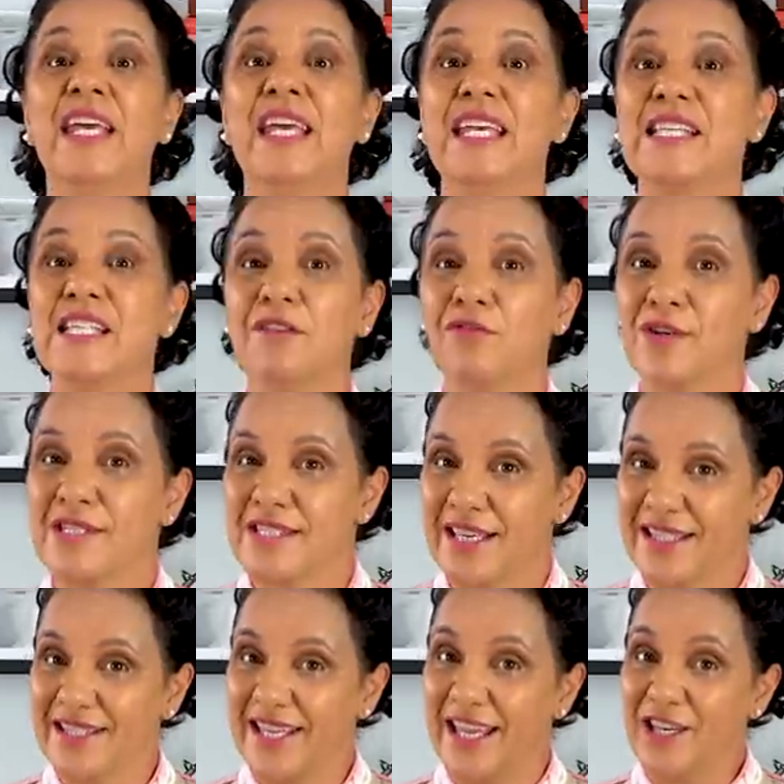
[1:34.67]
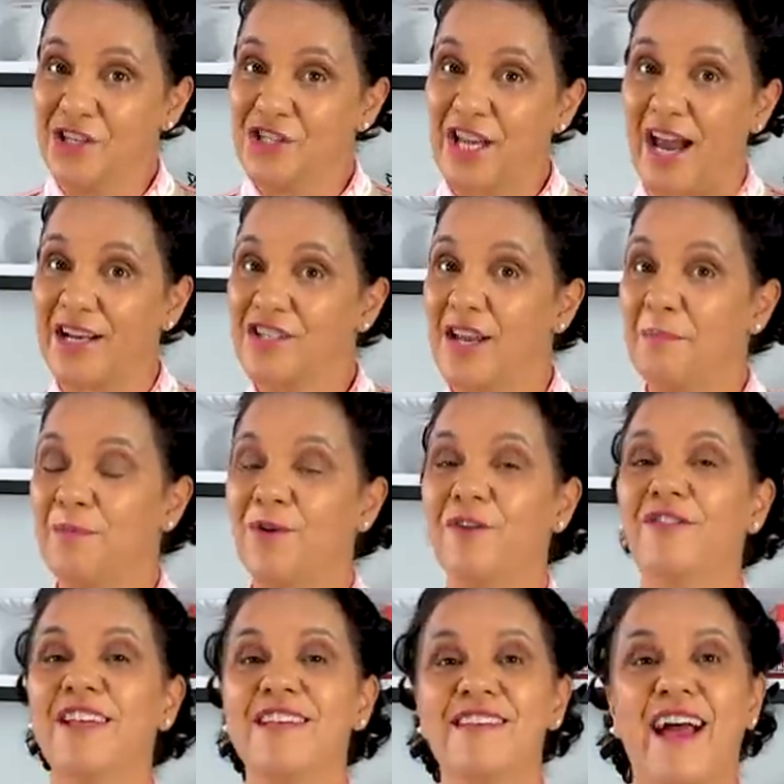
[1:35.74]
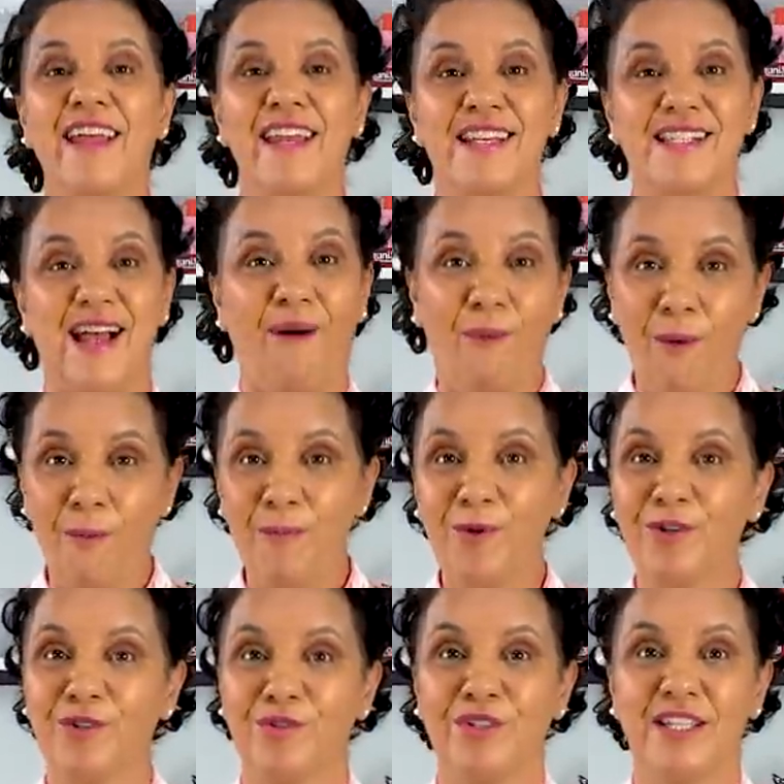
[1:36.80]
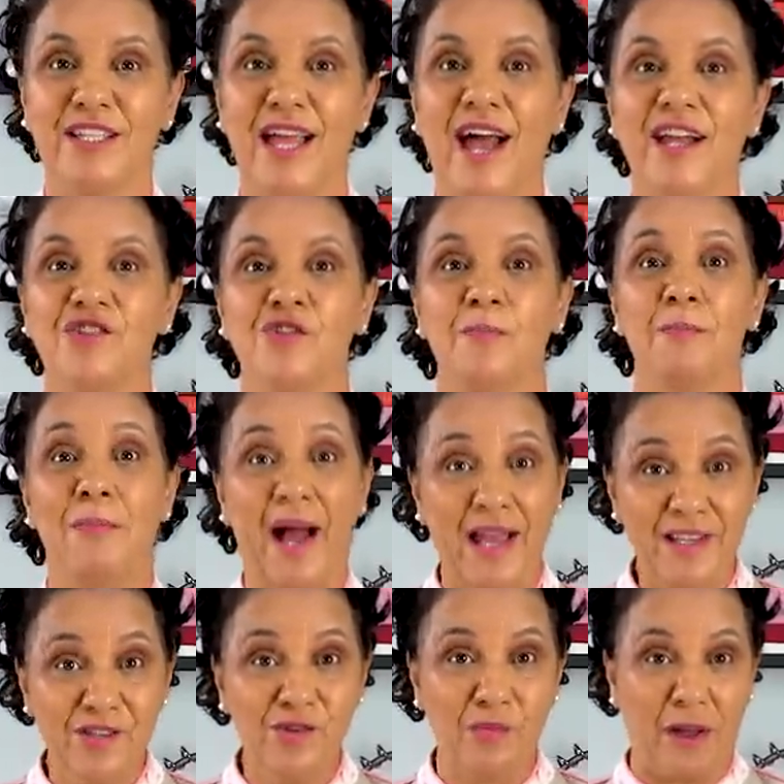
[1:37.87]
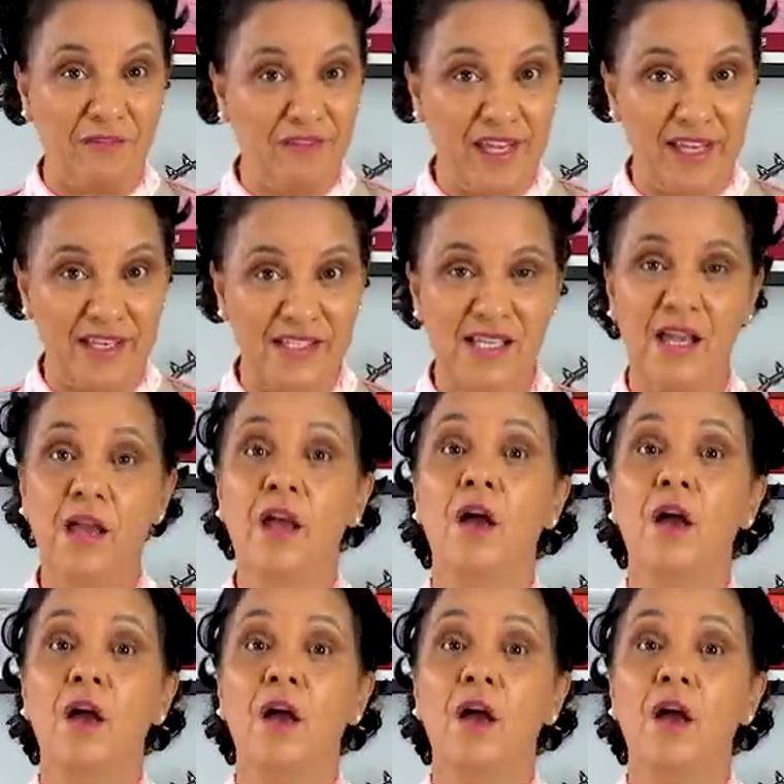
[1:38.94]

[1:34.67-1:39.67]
E se você deixar de aproveitar essa oportunidade mais uma vez,